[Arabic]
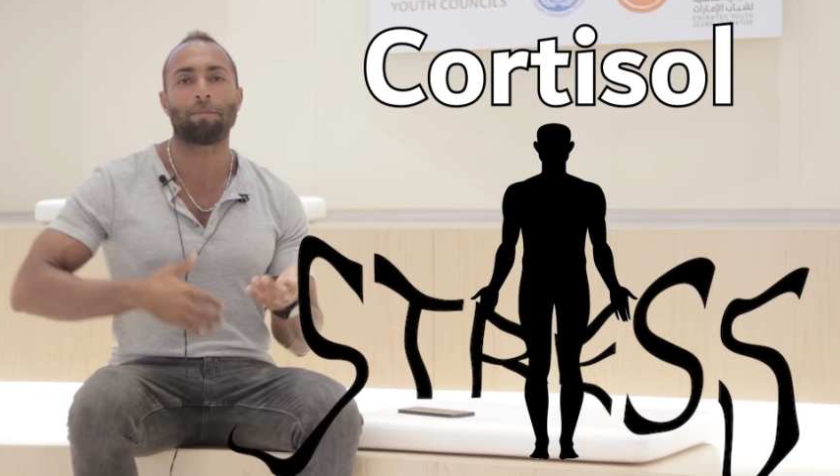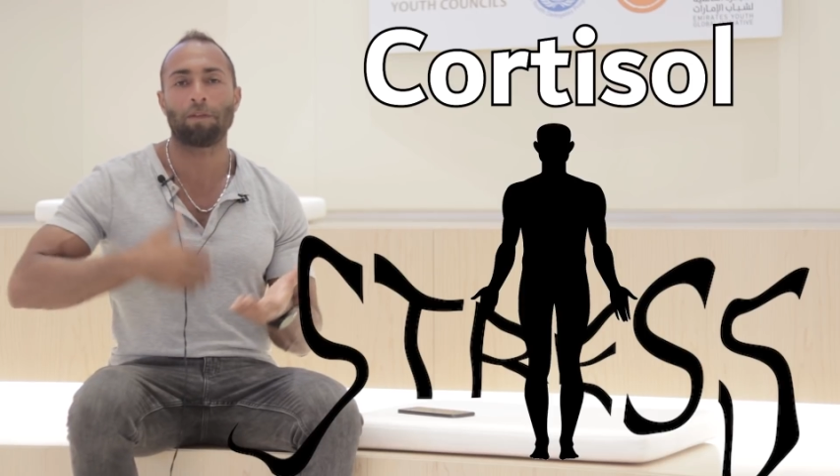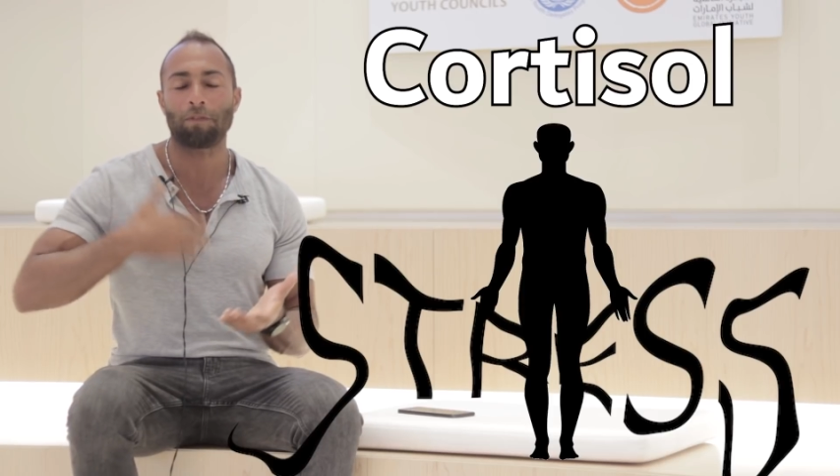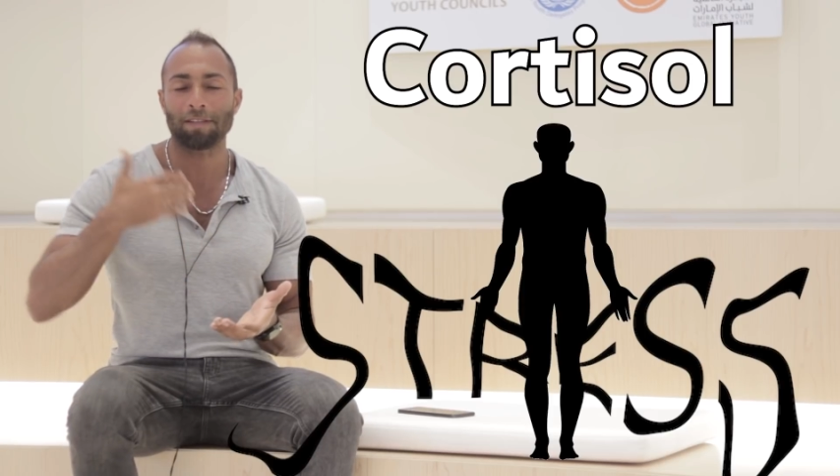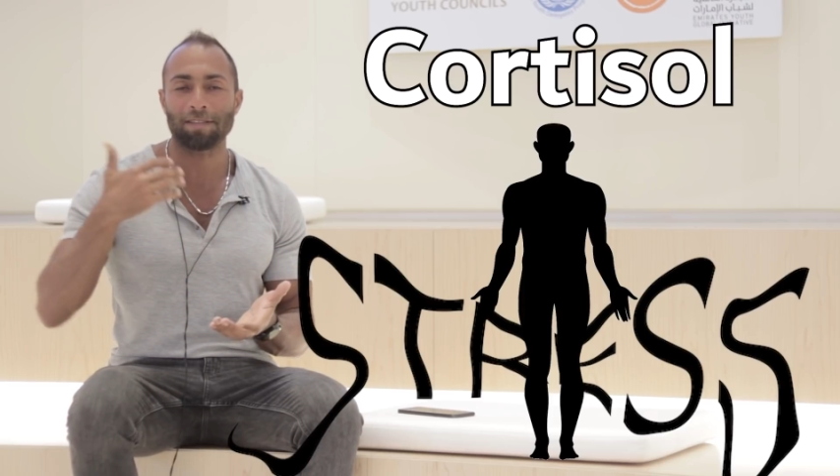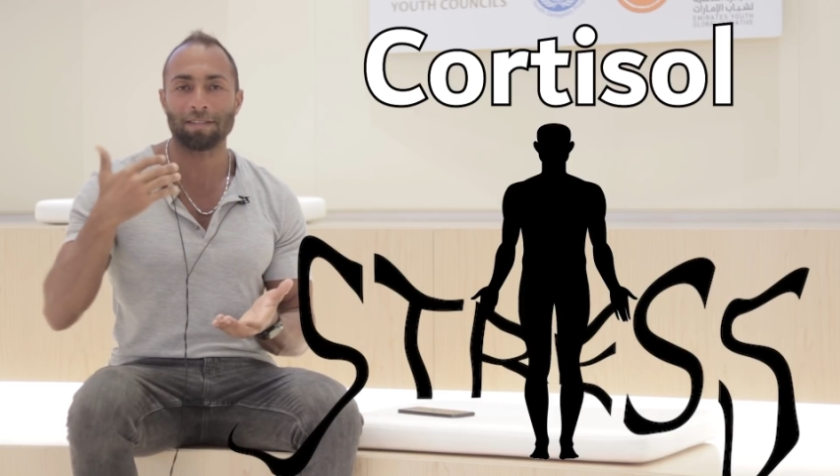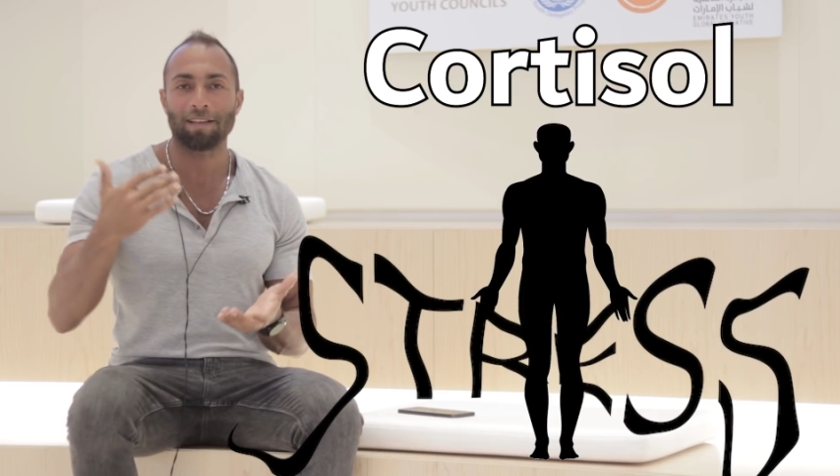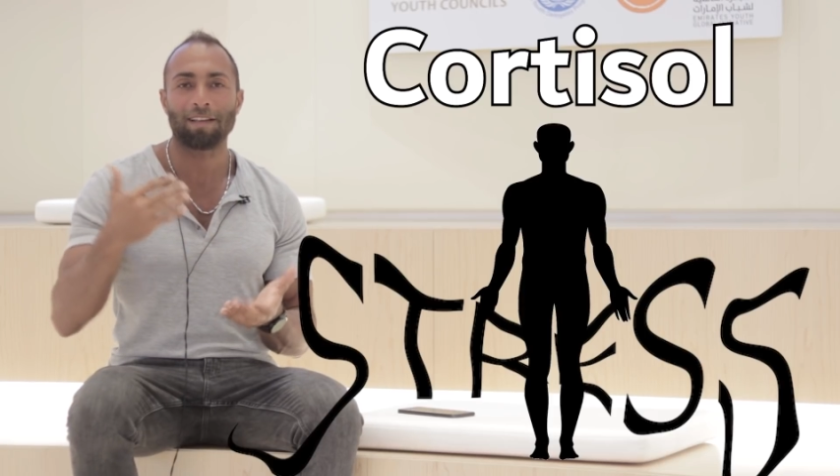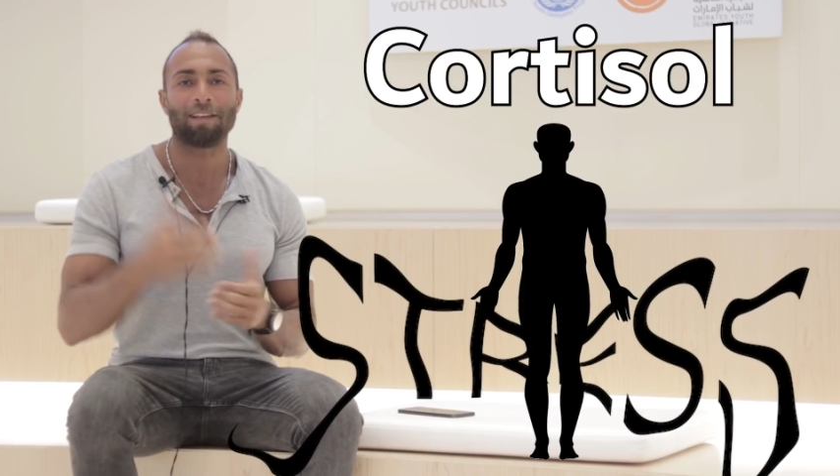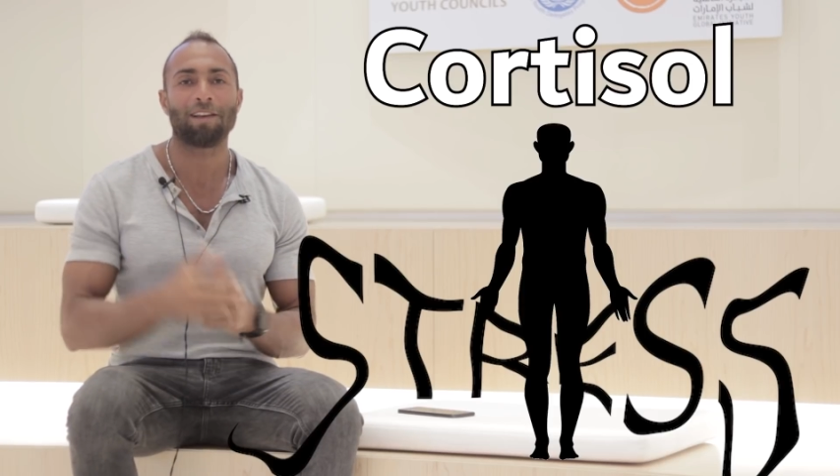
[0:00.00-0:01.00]
بتفرز
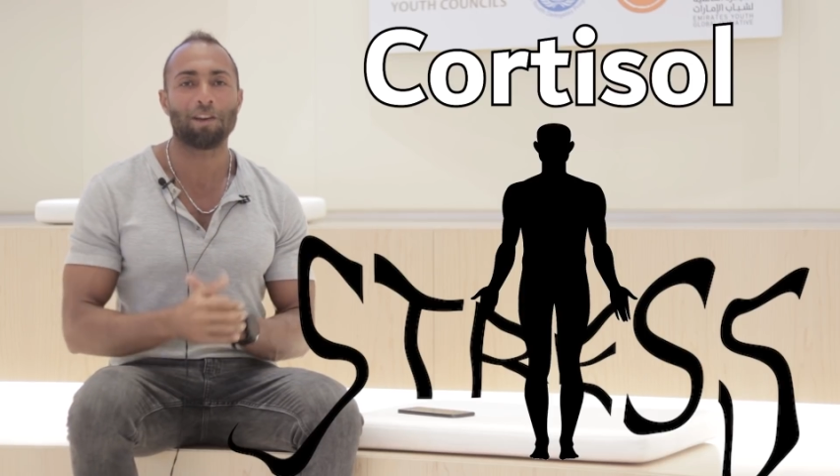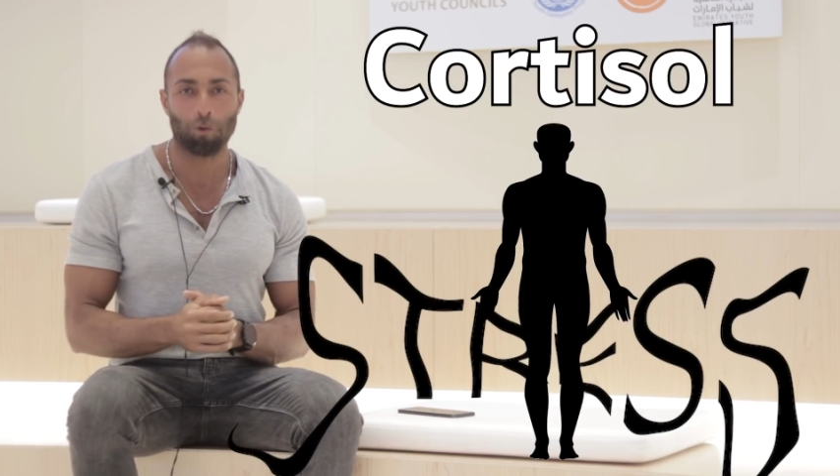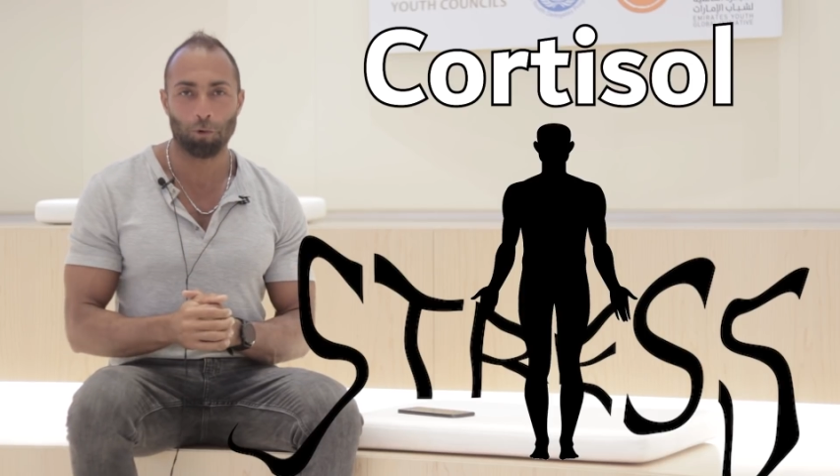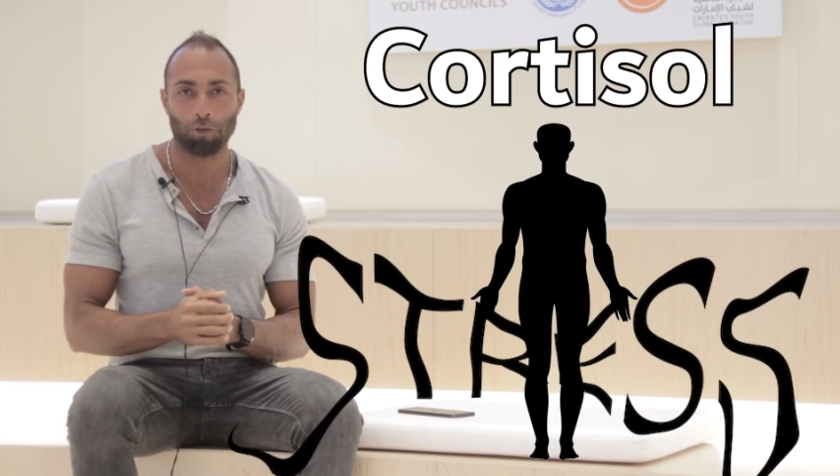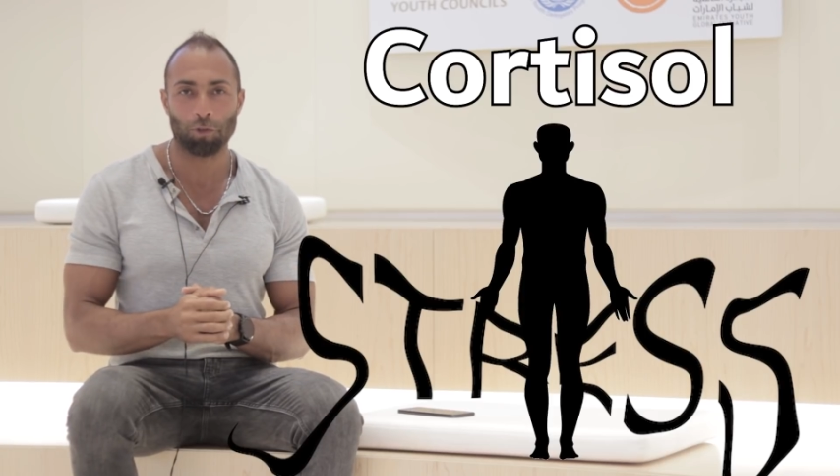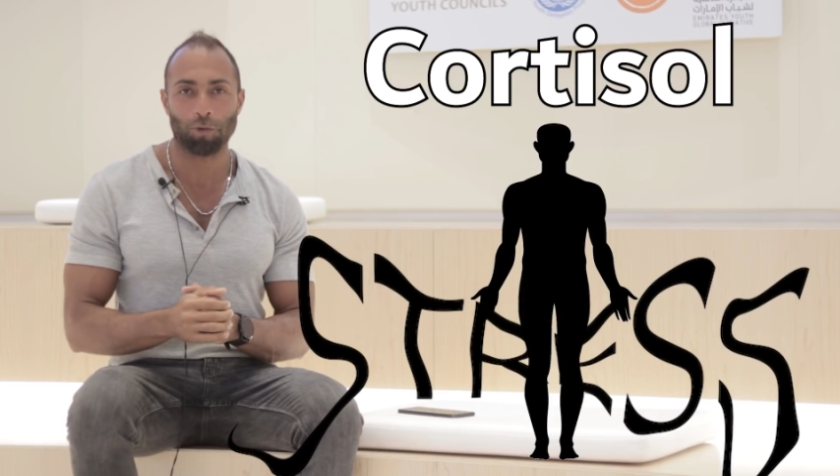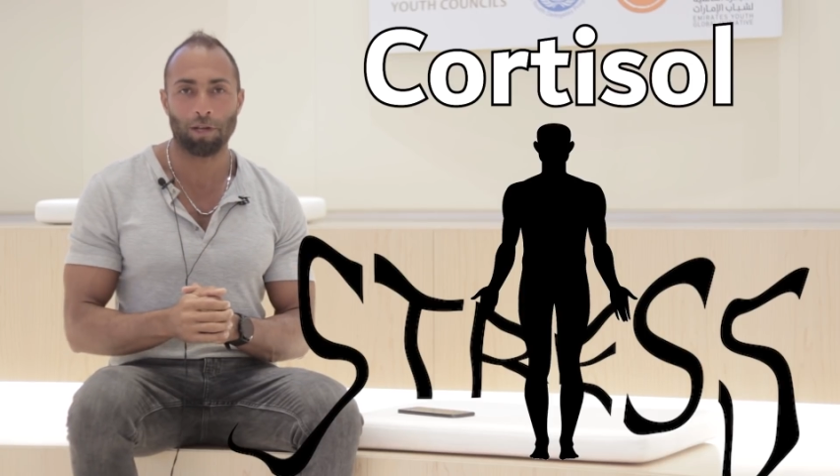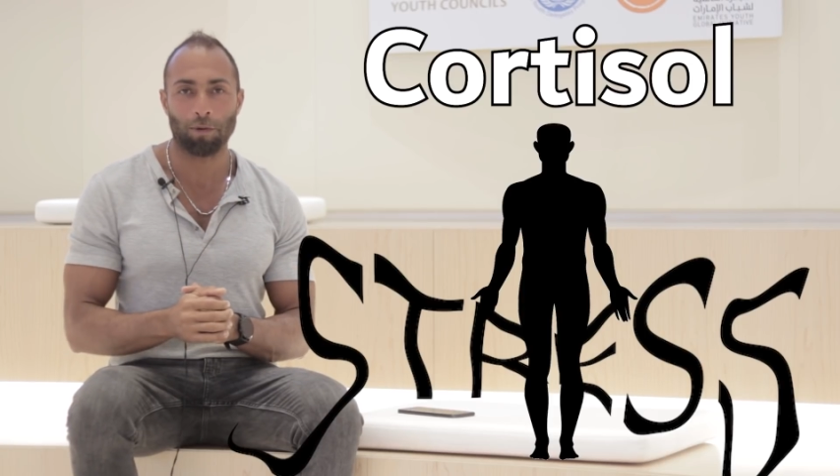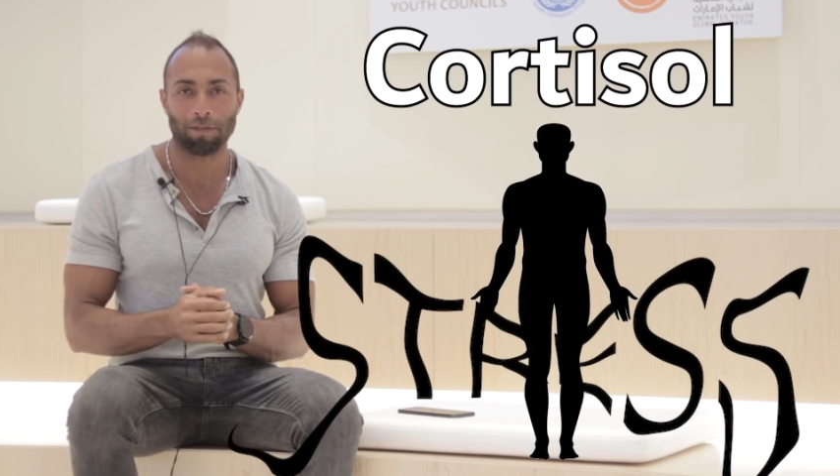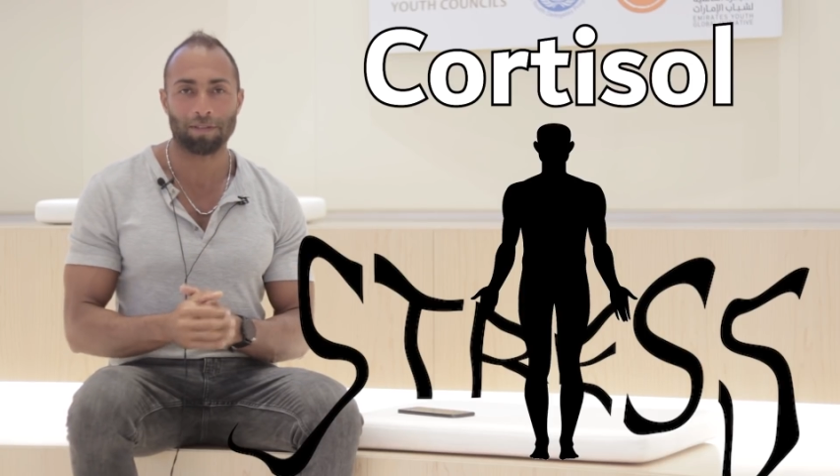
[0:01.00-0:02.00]
الكورتيسول
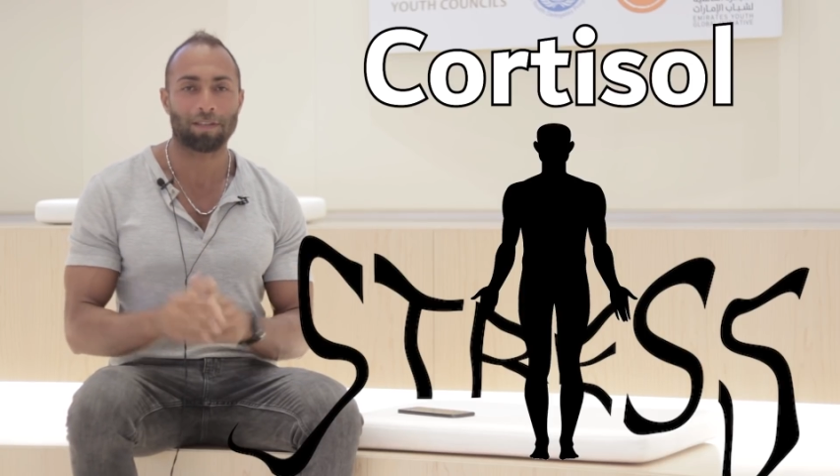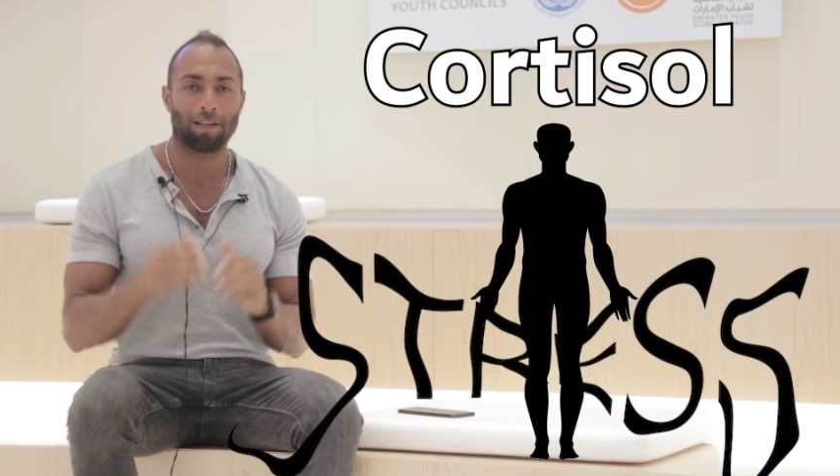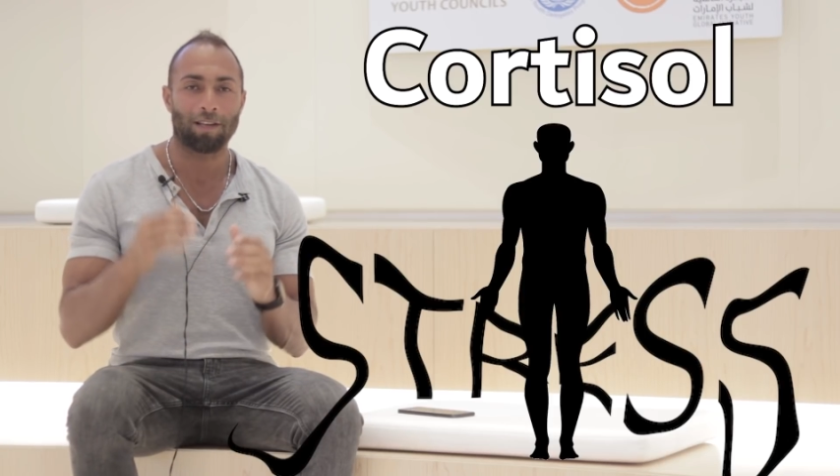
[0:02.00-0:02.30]
دوت